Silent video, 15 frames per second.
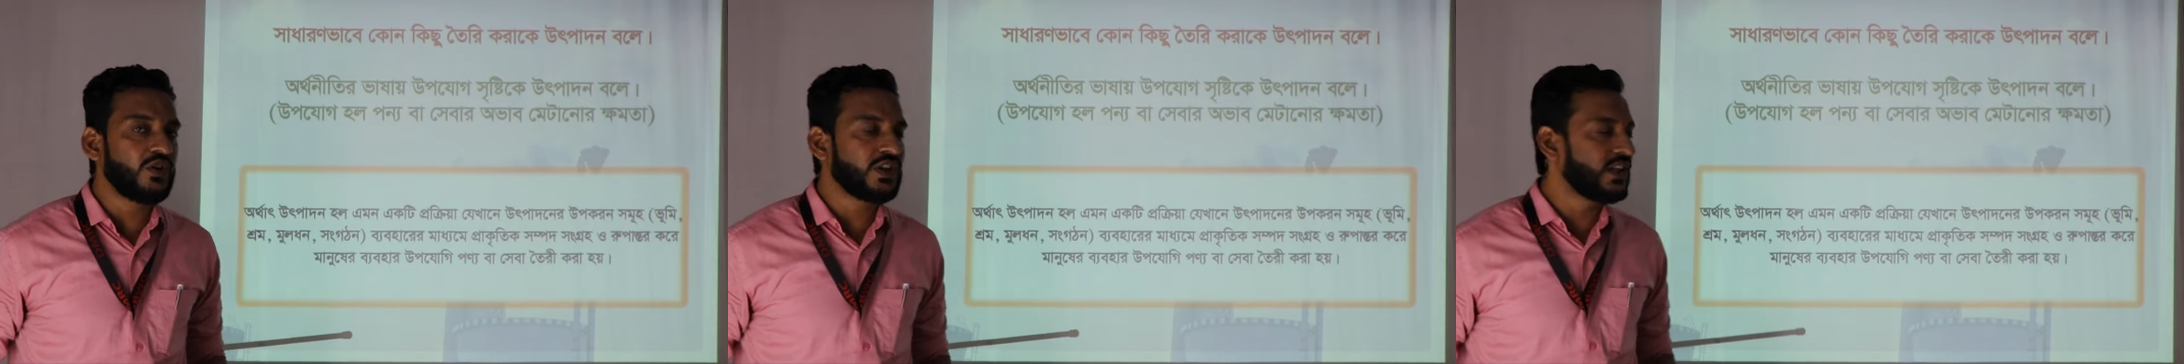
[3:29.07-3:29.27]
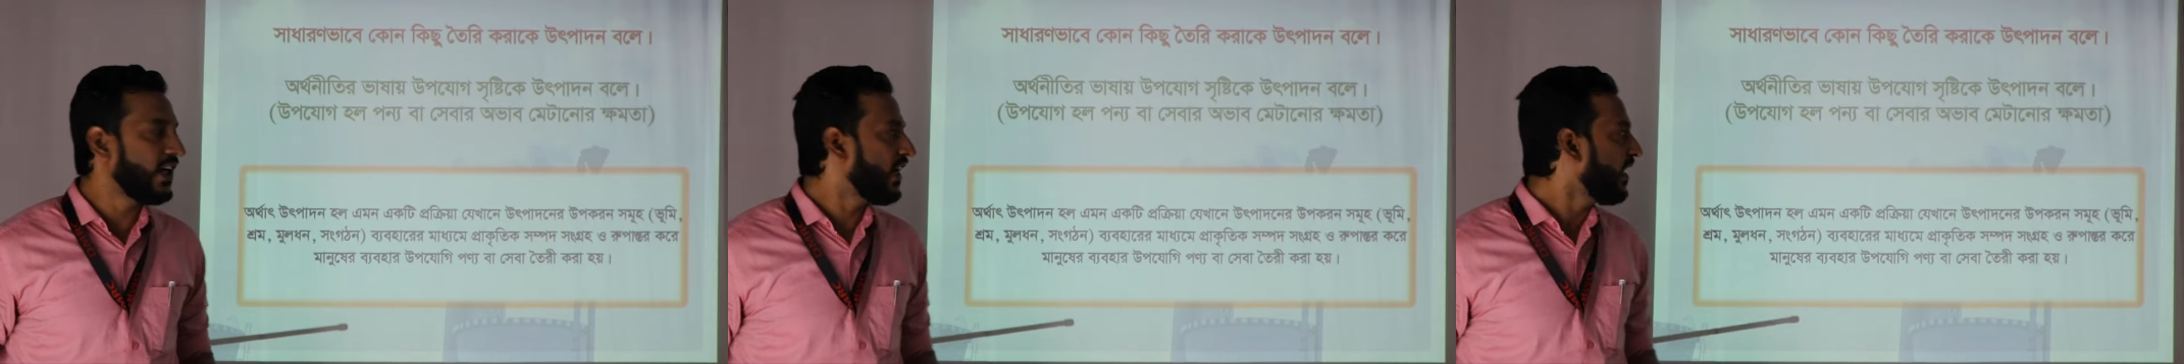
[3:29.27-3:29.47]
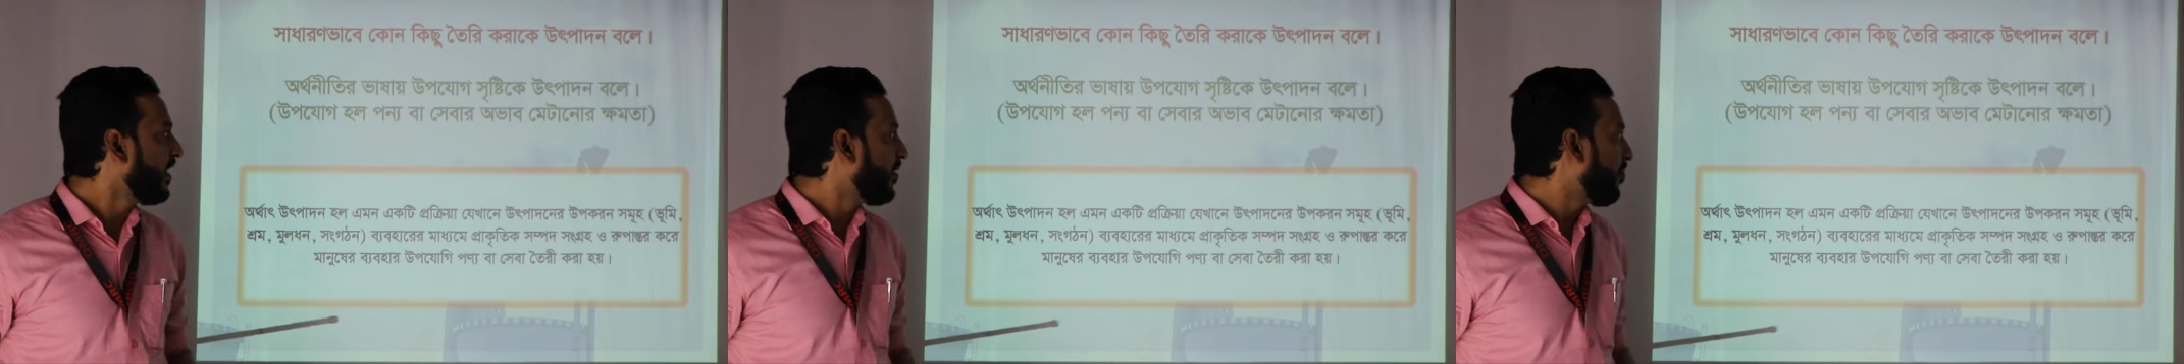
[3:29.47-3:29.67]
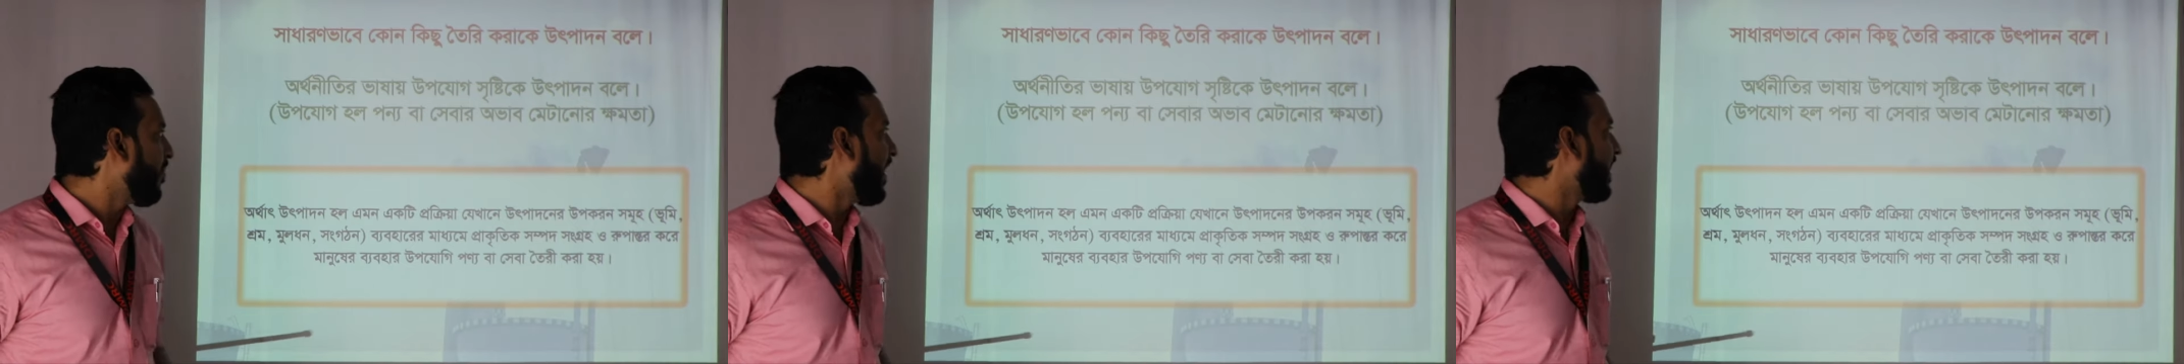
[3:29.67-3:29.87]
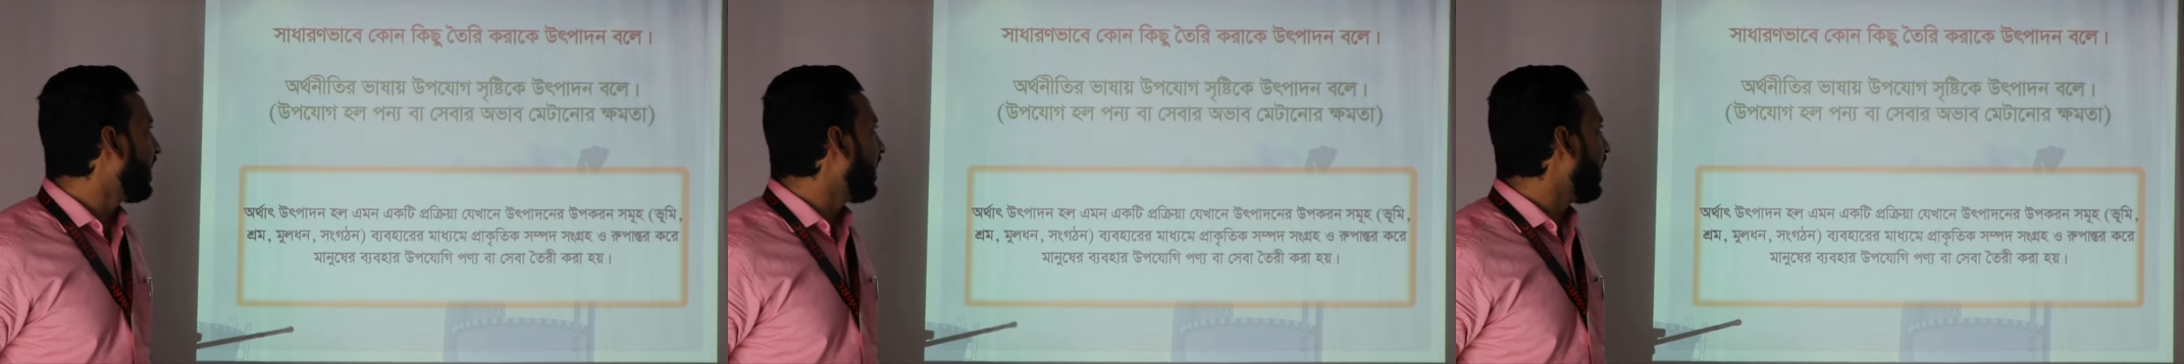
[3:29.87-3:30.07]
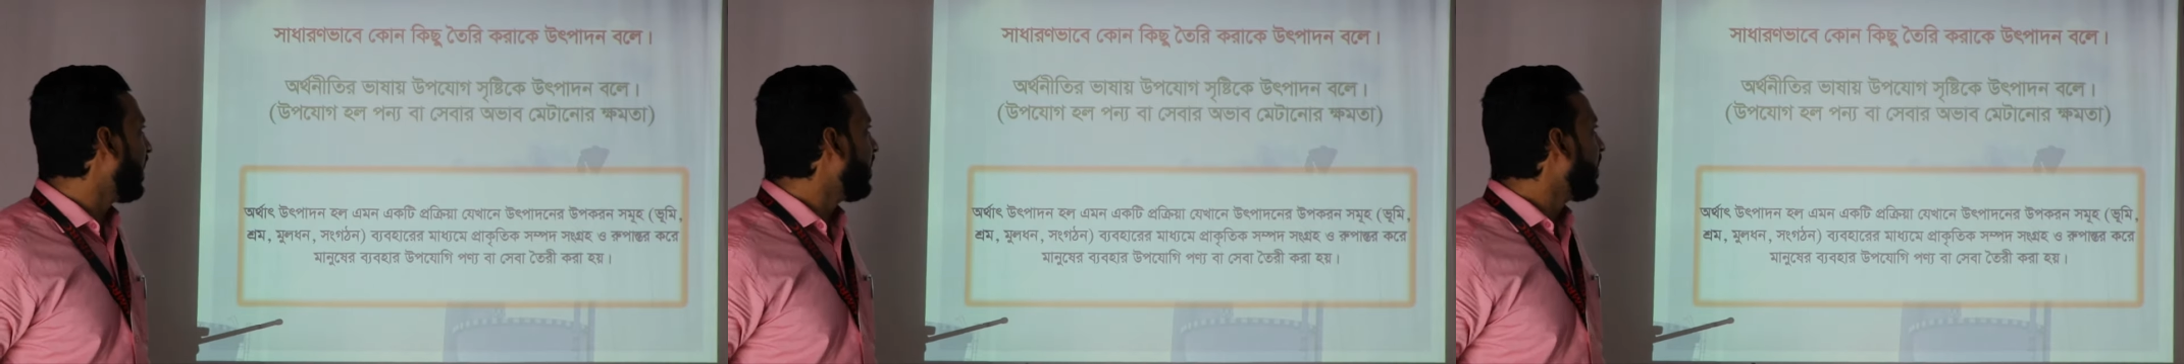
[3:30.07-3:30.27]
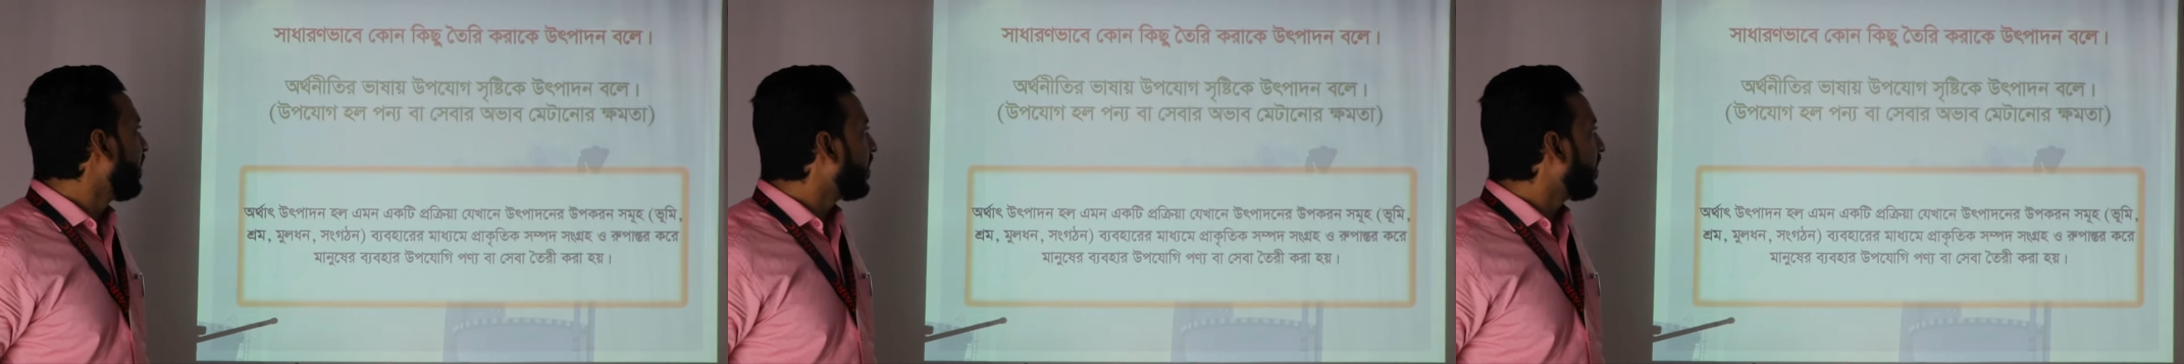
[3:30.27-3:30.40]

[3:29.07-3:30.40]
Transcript: করতে পারে না